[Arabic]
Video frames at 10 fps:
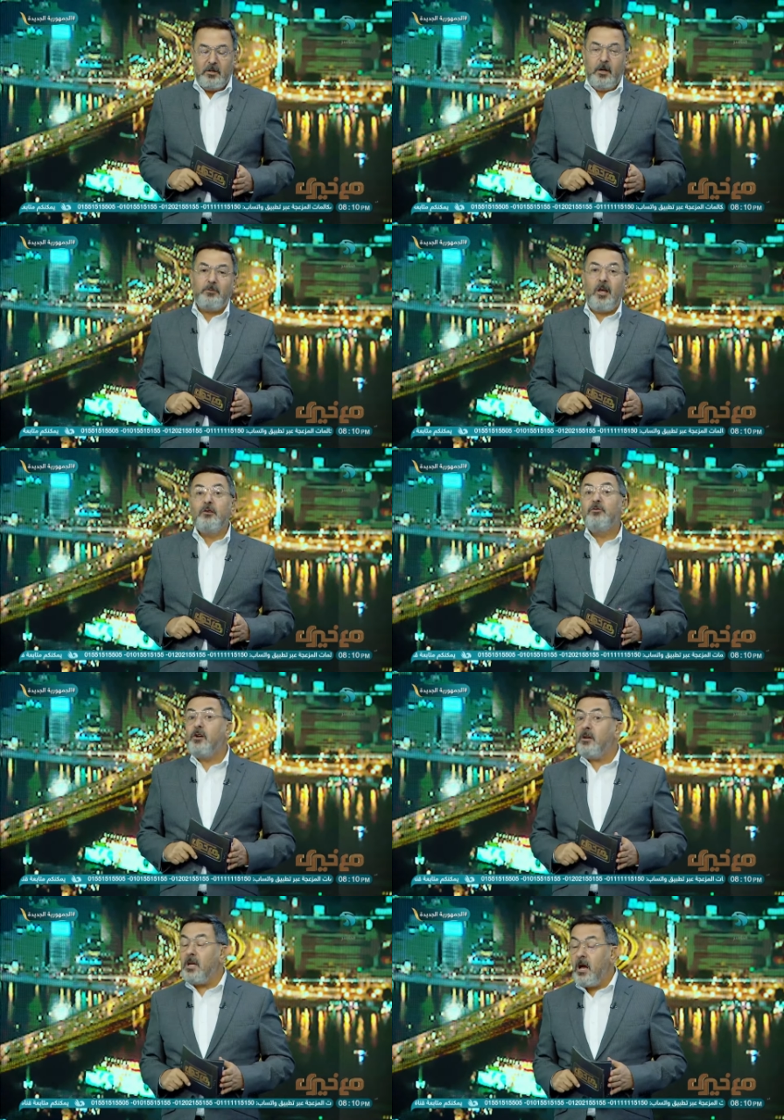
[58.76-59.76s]
ابطال
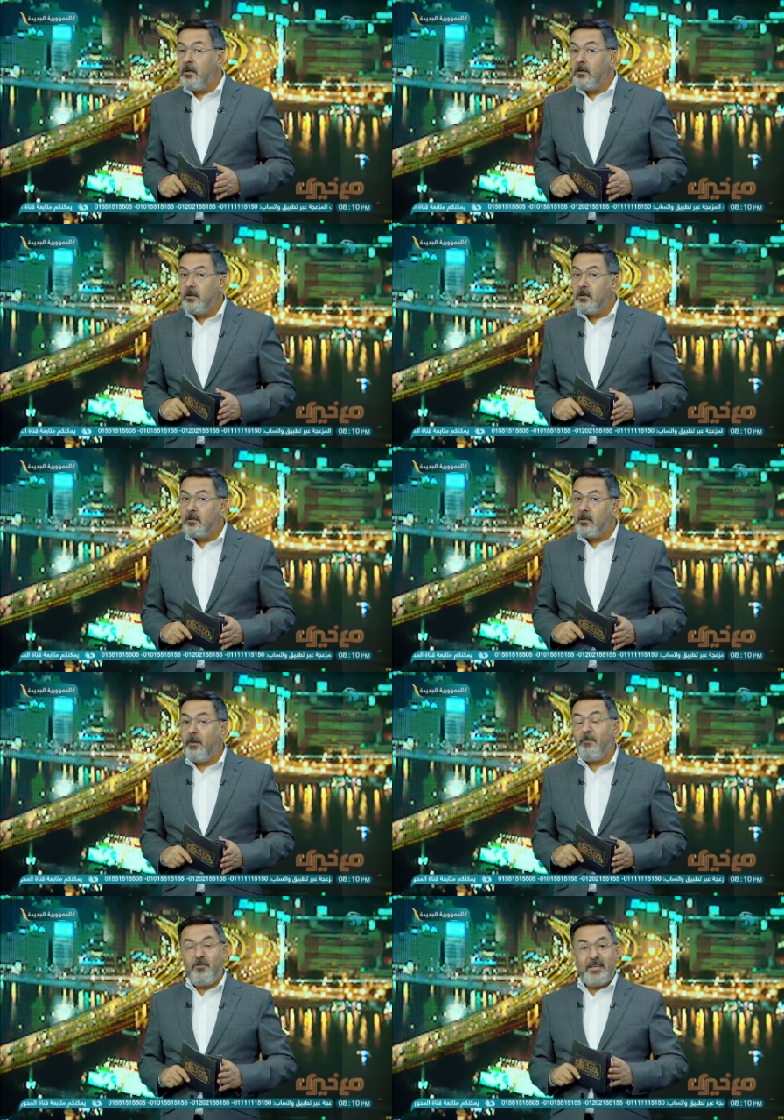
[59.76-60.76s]
افريقيا
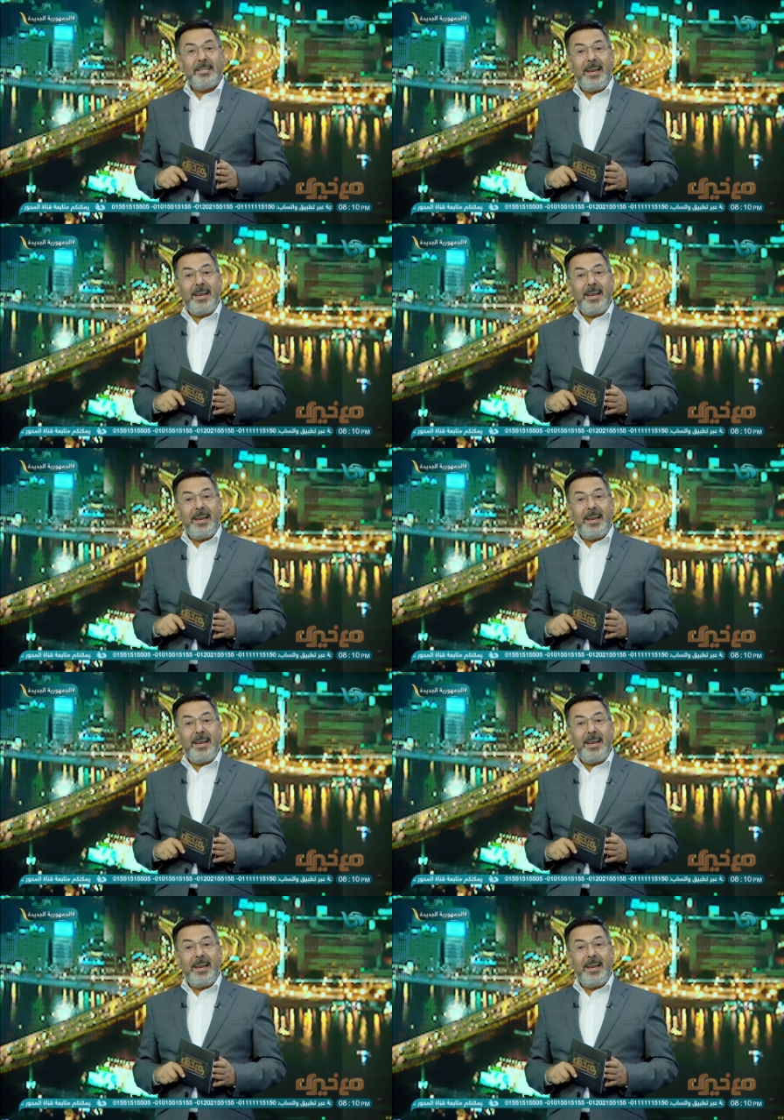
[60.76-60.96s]
لما فاز